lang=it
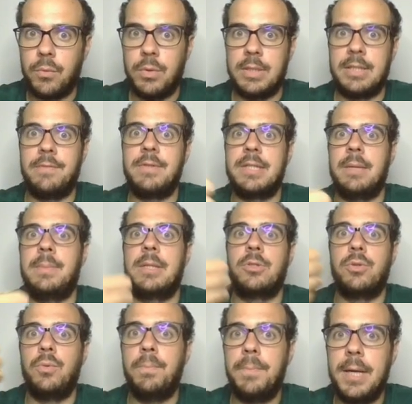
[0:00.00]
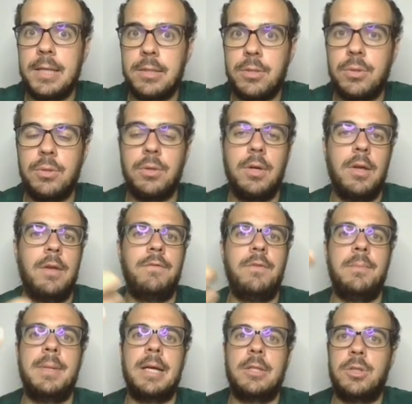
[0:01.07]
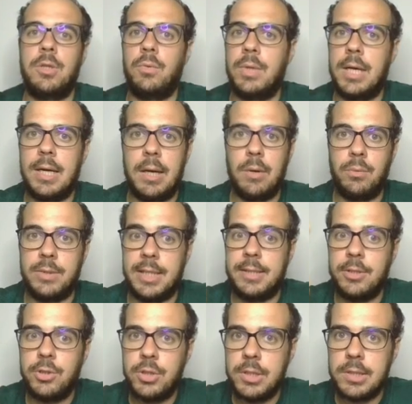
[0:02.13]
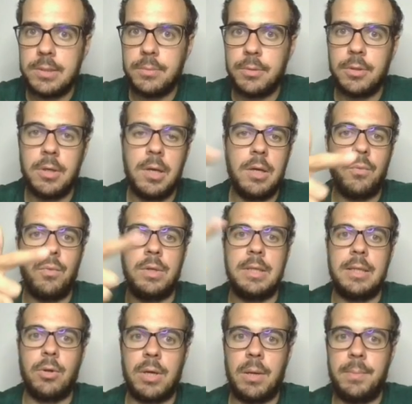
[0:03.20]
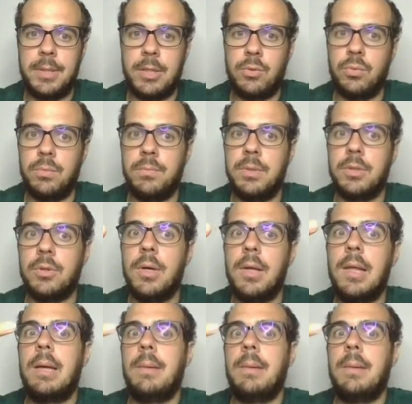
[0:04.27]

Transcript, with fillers: Quindi se vi sta minacciando un pezzo, vi minaccia una, un tatticismo, quindi lo capite subito.